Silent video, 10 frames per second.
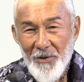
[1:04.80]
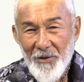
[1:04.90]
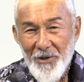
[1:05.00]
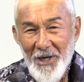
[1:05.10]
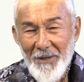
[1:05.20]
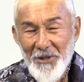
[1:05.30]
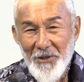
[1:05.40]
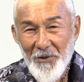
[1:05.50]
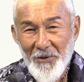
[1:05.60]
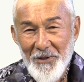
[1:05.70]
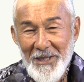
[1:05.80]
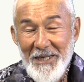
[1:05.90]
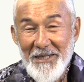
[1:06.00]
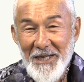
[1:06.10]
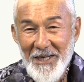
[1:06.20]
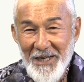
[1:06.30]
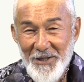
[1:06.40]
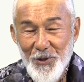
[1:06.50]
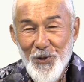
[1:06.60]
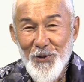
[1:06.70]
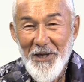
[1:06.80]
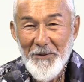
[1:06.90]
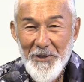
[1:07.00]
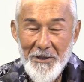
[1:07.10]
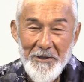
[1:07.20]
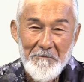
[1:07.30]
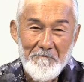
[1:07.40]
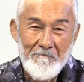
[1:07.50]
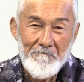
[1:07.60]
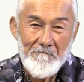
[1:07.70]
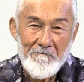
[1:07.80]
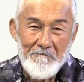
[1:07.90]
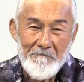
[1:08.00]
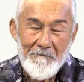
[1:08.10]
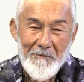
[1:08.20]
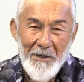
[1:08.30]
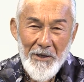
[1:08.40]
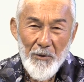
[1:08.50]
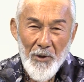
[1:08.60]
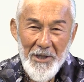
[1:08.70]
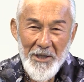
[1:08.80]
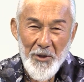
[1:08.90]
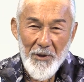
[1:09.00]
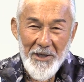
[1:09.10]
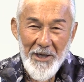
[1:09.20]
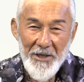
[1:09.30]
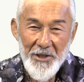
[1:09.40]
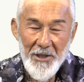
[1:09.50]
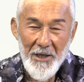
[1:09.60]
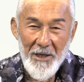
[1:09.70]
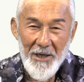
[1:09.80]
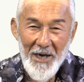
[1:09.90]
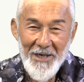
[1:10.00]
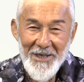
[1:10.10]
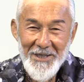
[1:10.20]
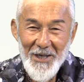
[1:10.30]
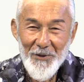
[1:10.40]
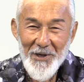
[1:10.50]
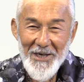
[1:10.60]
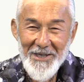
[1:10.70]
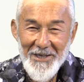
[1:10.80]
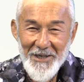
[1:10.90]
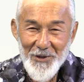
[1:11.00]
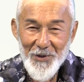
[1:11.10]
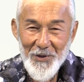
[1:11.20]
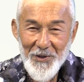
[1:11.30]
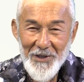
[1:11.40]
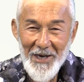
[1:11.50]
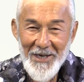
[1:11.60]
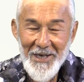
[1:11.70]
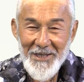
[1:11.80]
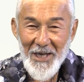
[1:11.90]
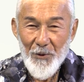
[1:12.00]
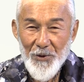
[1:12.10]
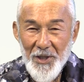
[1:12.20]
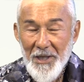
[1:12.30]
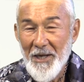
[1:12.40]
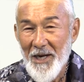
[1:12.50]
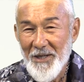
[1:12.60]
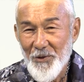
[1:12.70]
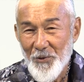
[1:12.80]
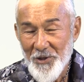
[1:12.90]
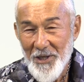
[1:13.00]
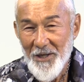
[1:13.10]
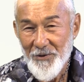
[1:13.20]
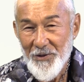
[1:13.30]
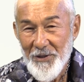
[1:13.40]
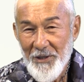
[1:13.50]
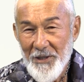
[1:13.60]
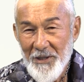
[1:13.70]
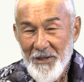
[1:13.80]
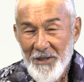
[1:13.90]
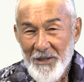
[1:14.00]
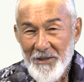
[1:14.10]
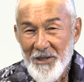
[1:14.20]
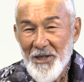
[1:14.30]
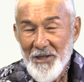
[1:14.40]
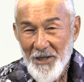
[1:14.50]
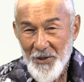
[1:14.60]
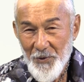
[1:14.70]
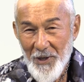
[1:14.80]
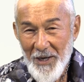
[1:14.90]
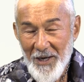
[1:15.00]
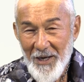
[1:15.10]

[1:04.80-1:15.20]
神の臨在が包んでいます。私は決してあなたを離れず、あなたを捨てないとおっしゃる、ジーザスは、